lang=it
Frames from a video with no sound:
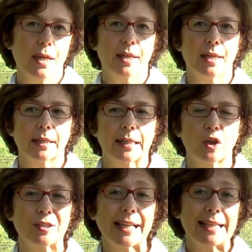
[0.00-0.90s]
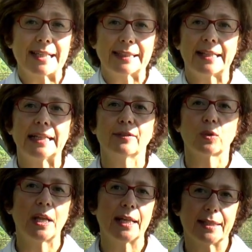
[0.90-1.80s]
eh, che cos'è che scatena la
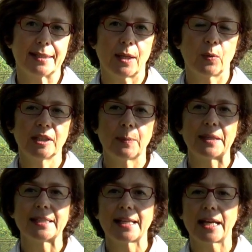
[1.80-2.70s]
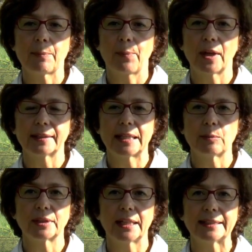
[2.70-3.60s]
virulenza e quindi pensare poi a delle
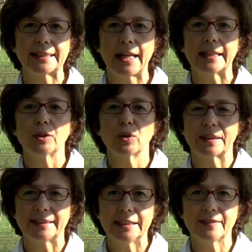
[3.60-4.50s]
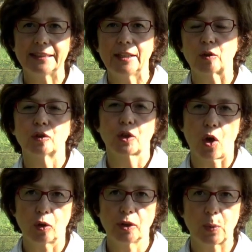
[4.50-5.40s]
modalità innovative di
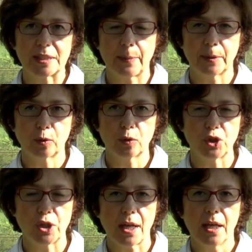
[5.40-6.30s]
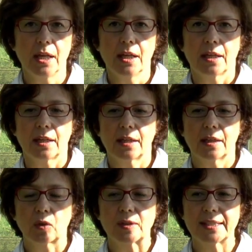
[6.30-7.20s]
controllo di questa patologia
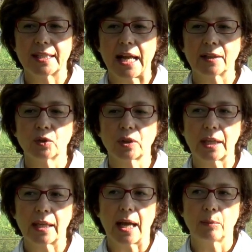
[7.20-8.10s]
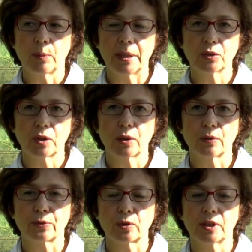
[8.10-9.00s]
eh, considerando che al momento nei
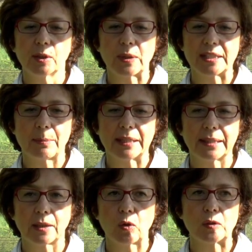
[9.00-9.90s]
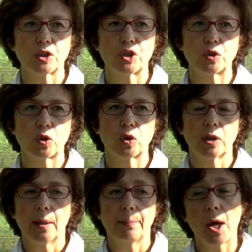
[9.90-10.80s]
confronti di questa batteriosi ci
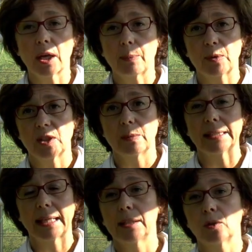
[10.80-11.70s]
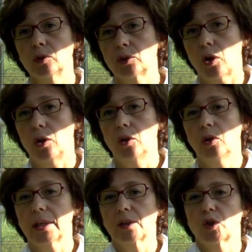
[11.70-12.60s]
sono poche possibilità di
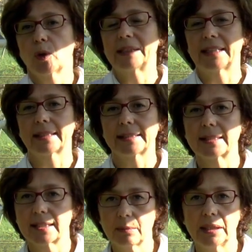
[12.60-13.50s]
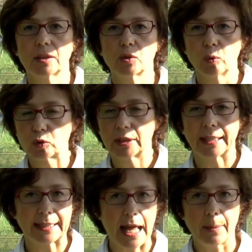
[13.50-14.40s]
controllo e che sono basate essenzialmente sull'uso del
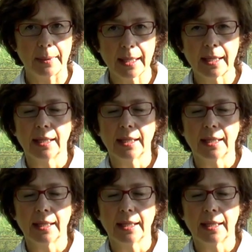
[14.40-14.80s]
rame,